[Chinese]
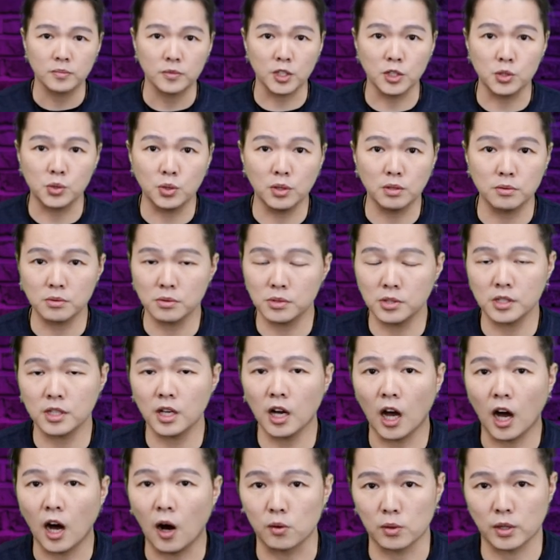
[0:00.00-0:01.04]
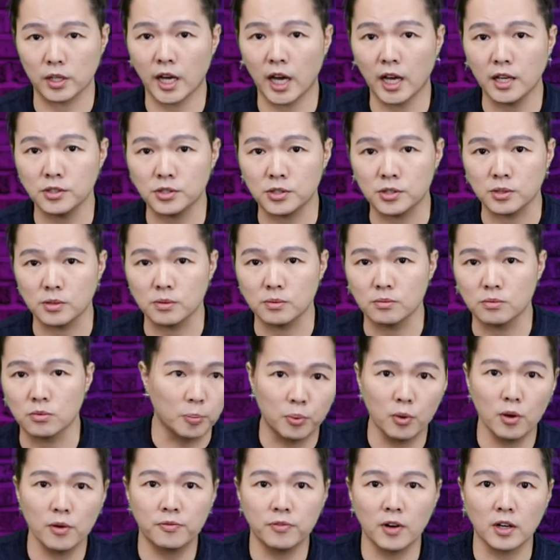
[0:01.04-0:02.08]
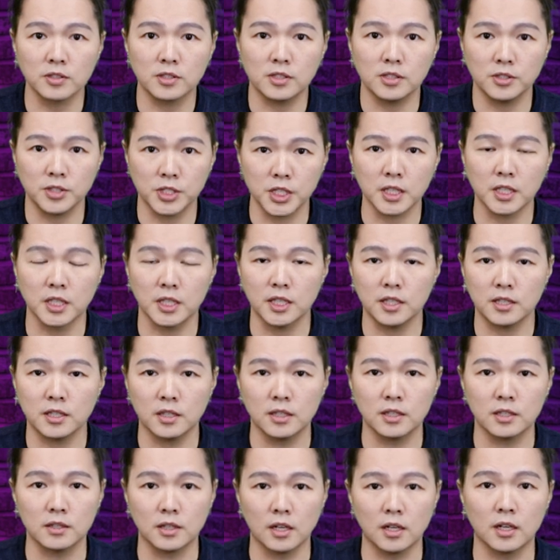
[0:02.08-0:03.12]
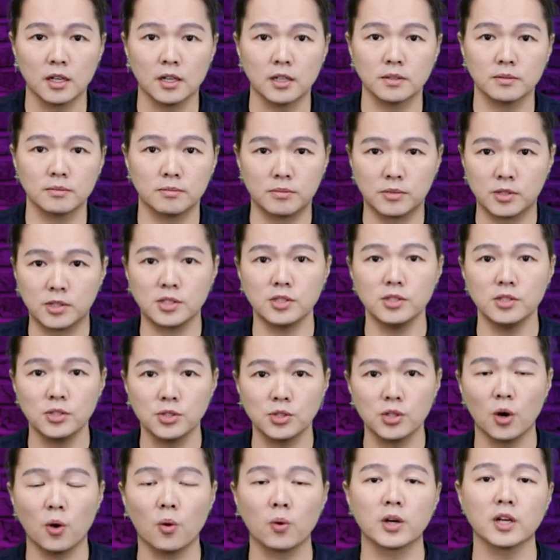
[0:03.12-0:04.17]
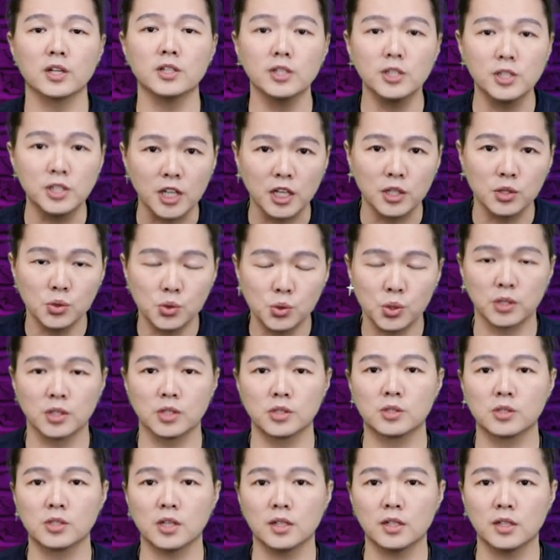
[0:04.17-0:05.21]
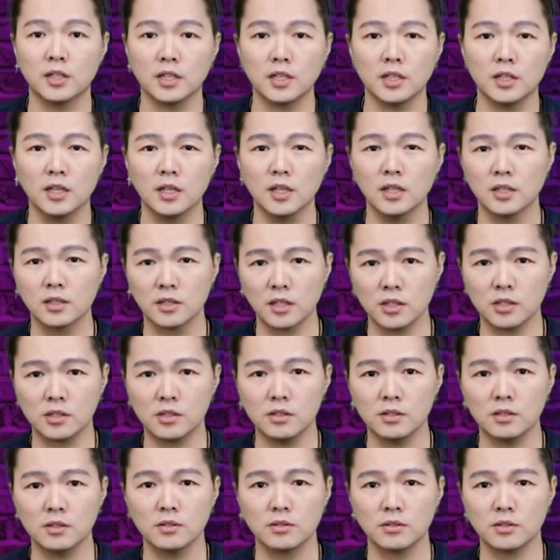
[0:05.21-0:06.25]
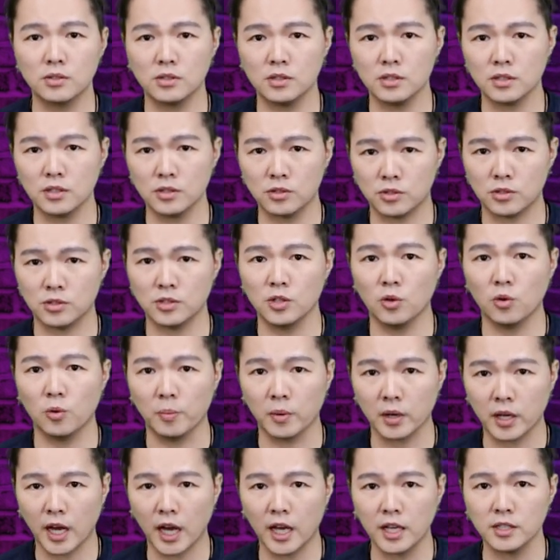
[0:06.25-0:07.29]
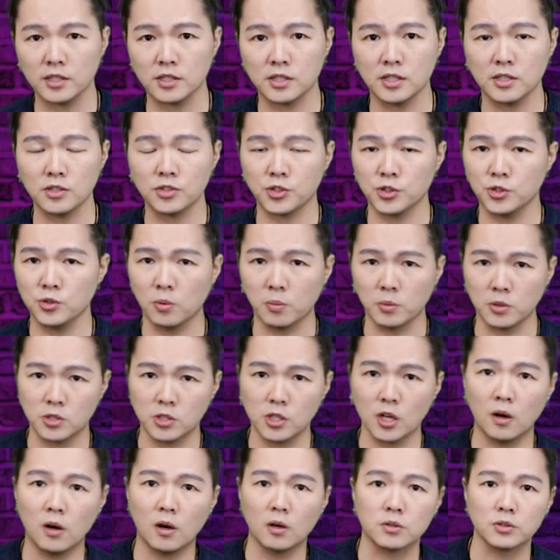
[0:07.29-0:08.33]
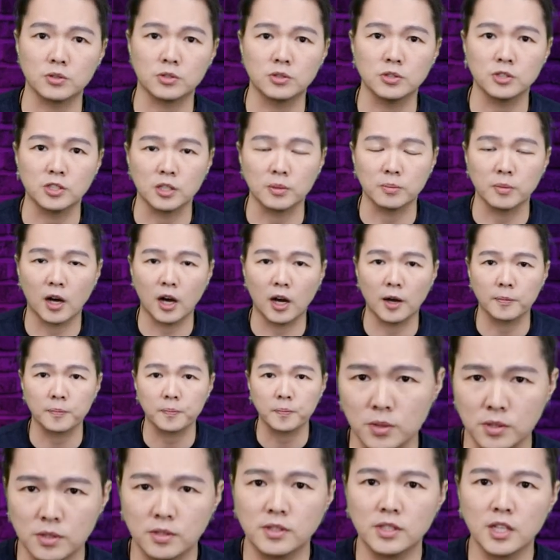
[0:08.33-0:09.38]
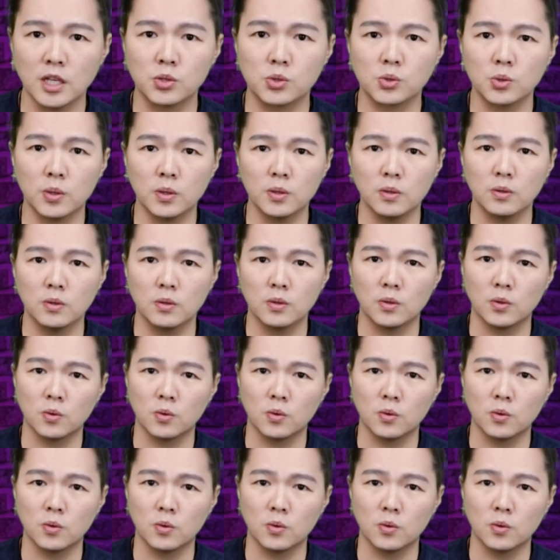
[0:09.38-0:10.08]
的确，这是一个好的开始。我不会放弃任何一个呃自由跟人权的胜利。但是，这是一个值得我们开心、值得我们骄傲的事情吗？我只是在说。